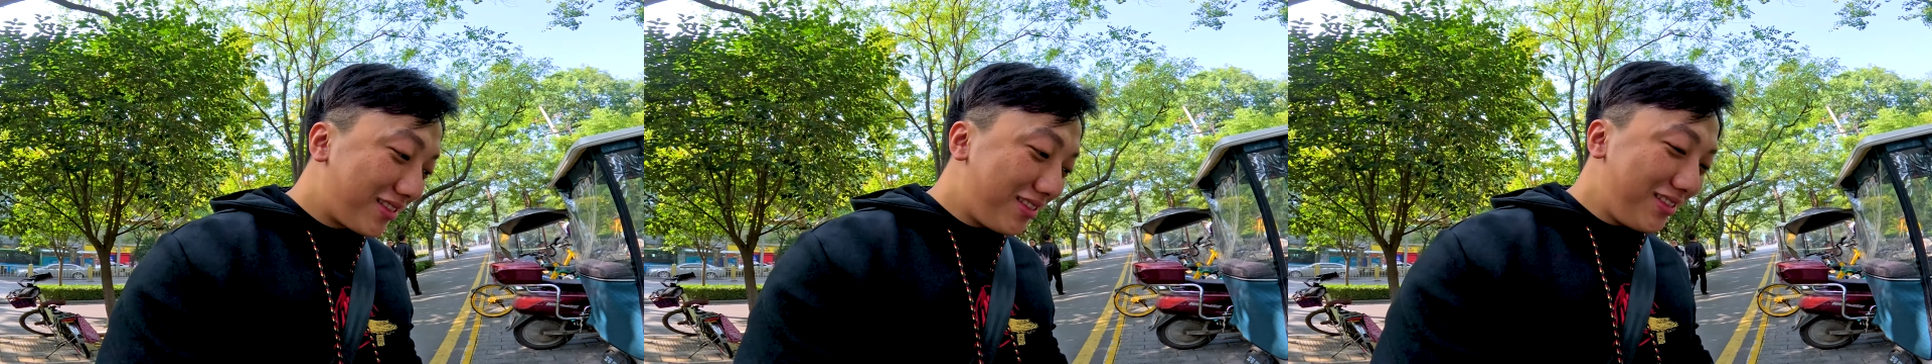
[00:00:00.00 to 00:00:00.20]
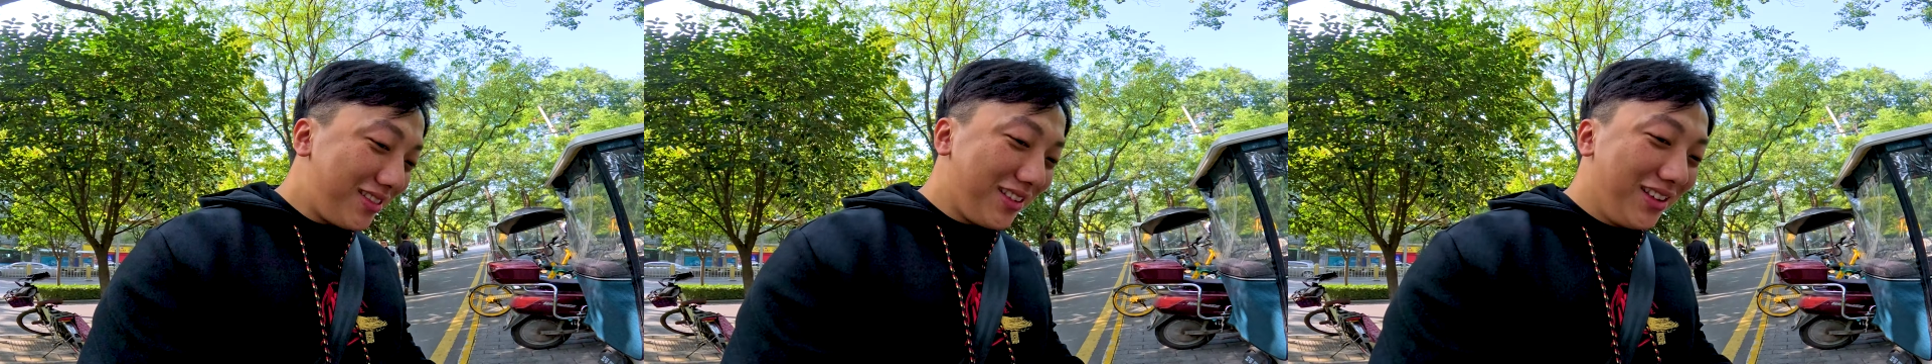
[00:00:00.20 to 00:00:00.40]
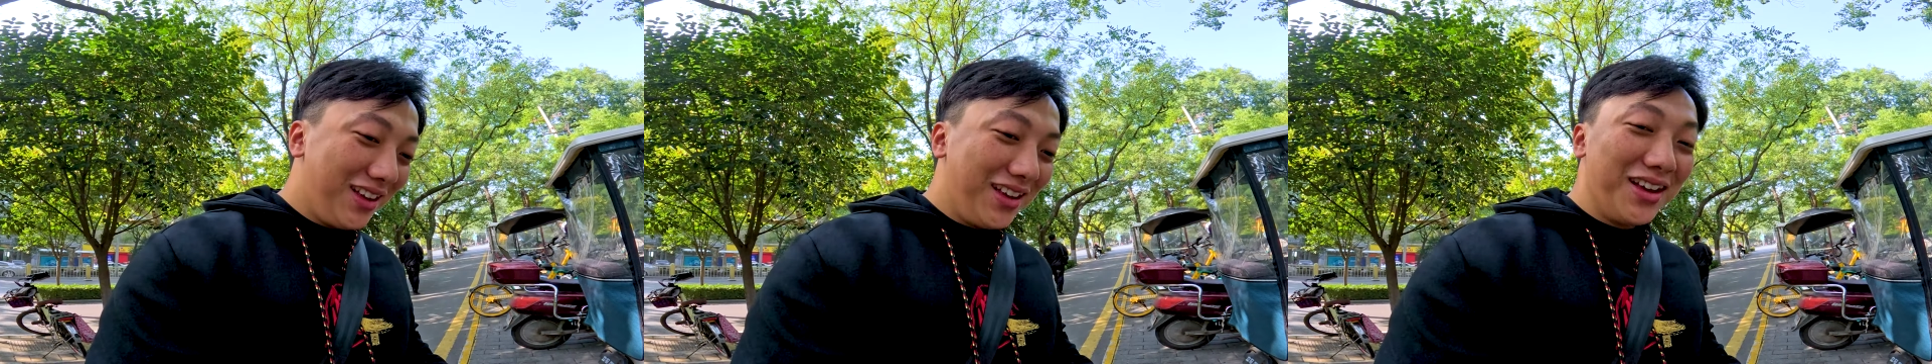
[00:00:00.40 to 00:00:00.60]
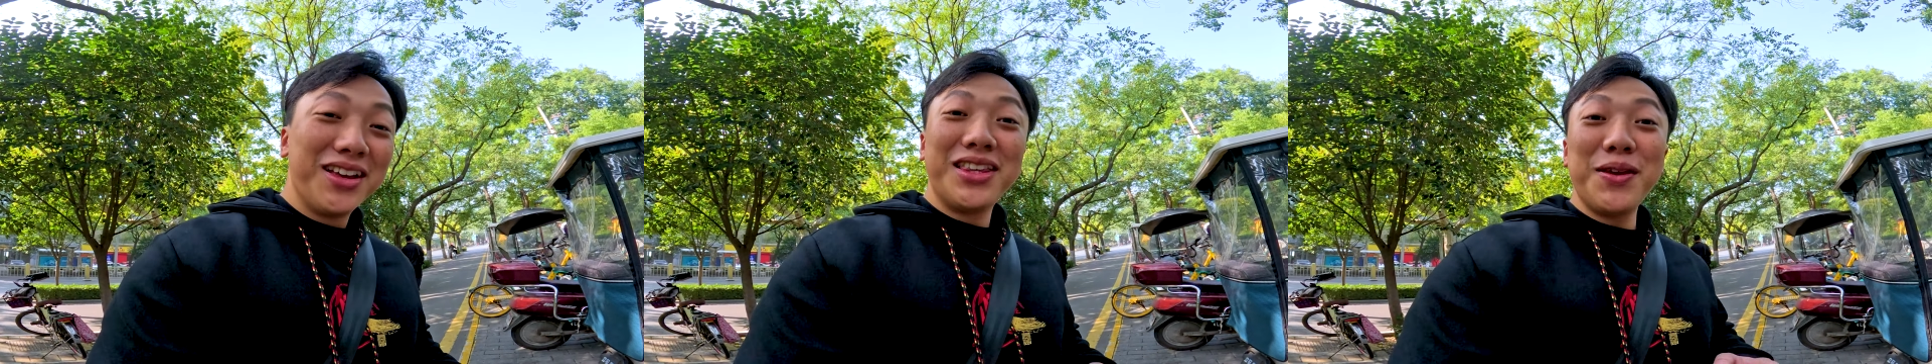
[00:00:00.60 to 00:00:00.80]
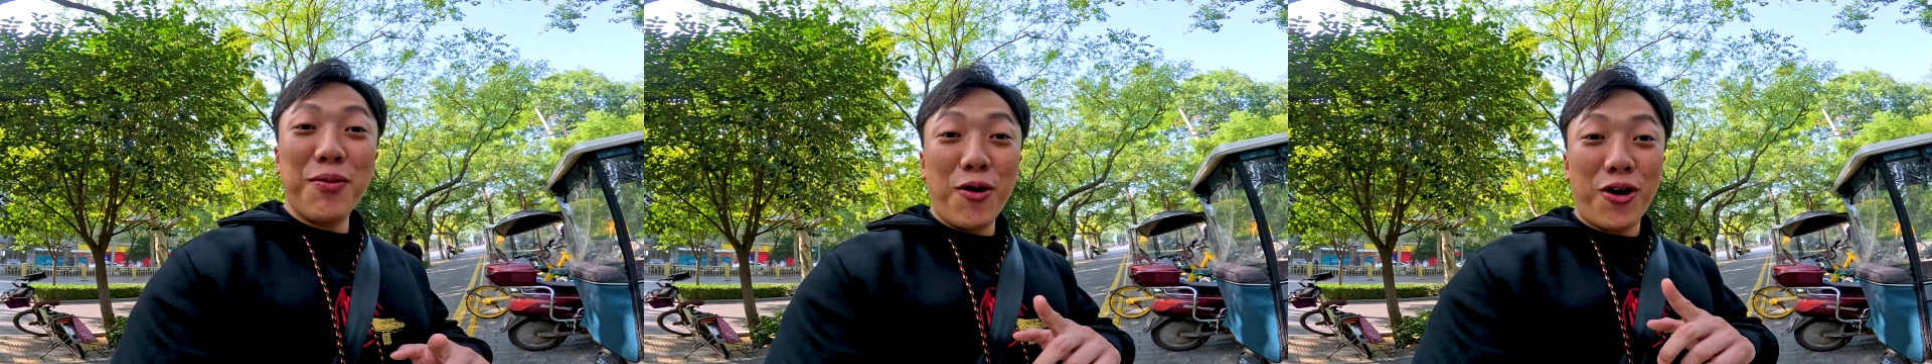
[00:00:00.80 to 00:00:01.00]

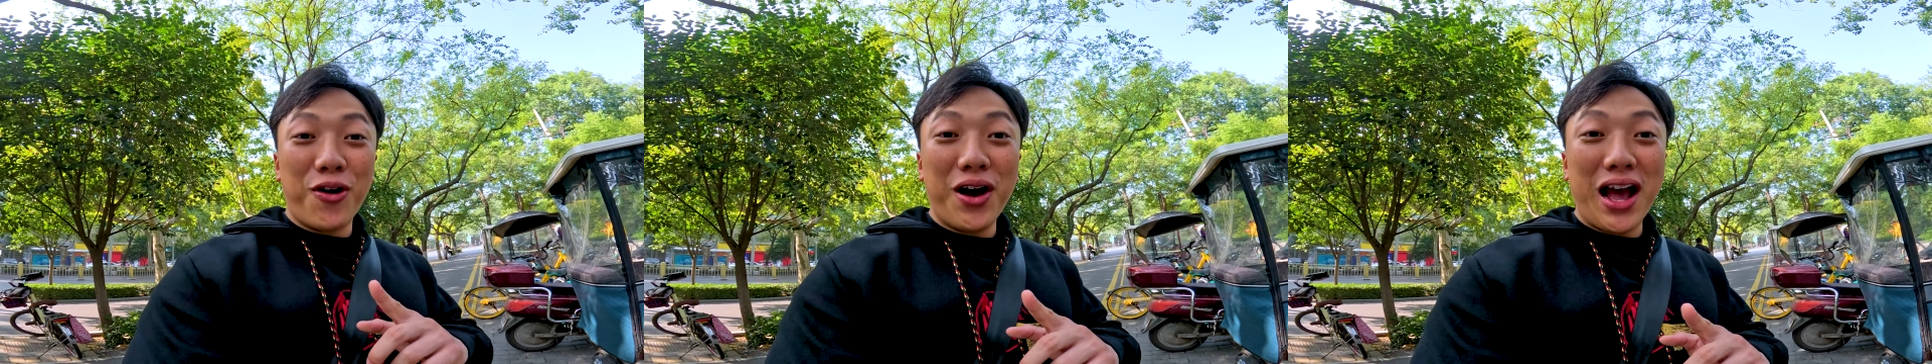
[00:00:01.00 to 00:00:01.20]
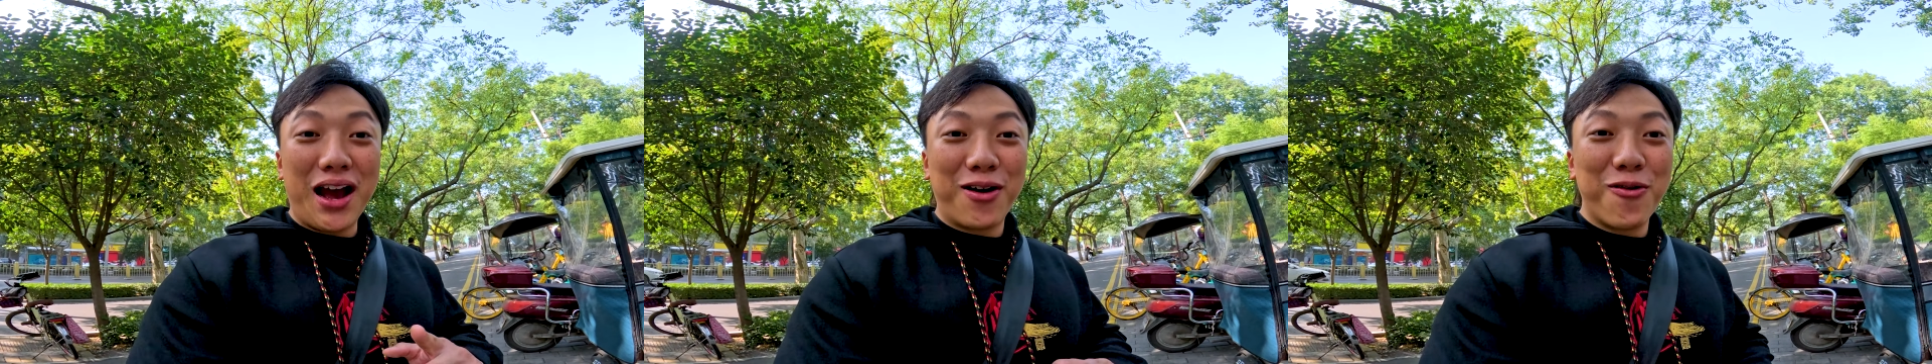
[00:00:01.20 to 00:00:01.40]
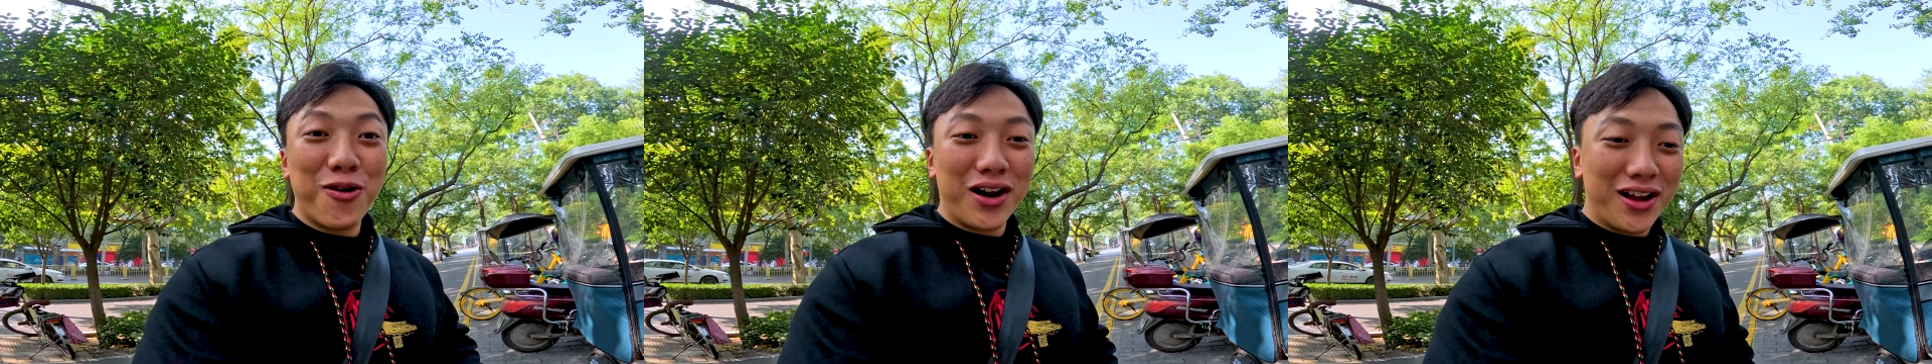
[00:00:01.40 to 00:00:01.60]
26 เขาหาคู่